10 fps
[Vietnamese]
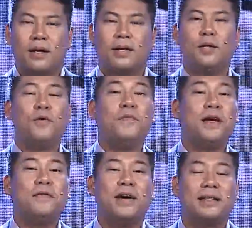Kính thưa quý
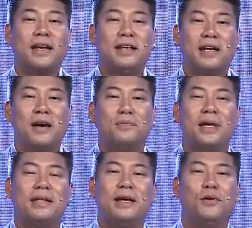vị và tất nhiên không
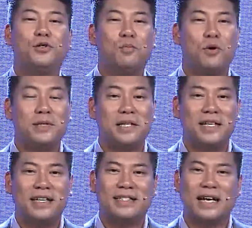thể thiếu trong mỗi chương
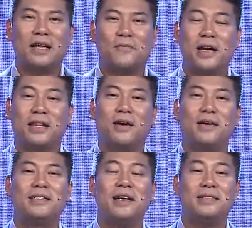trình sáng tạo Việt đó
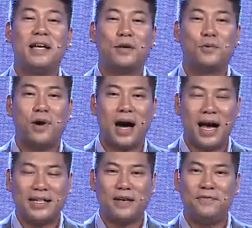là sự hiện diện của
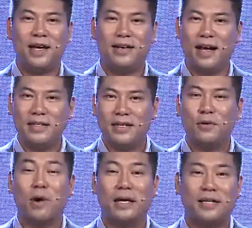hai thành viên hết sức
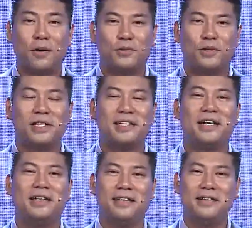quan trọng trong chương
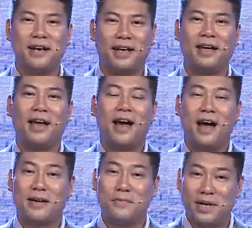trình những người
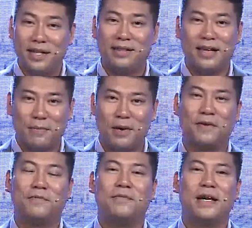cầm cân nảy mực
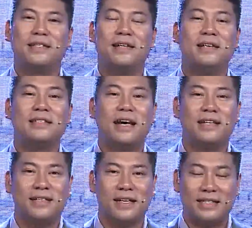và sẽ đưa ra
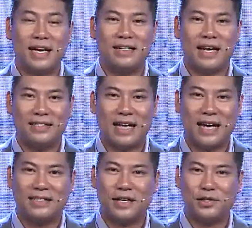những nhận xét đánh
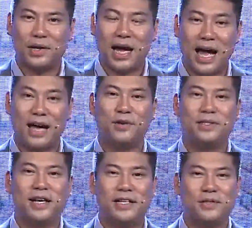giá dành cho cả hai đội
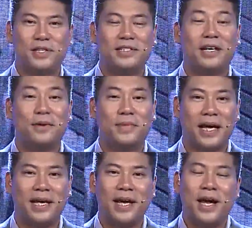chơi trong chương trình ngày hôm nay.